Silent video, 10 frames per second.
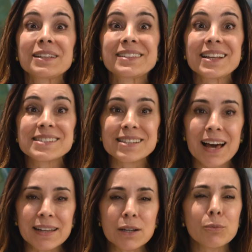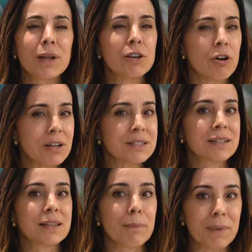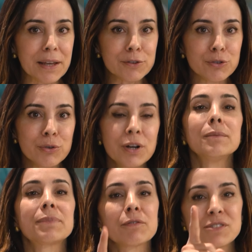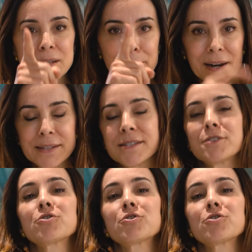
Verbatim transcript: para traçarem o melhor tratamento para você parar de se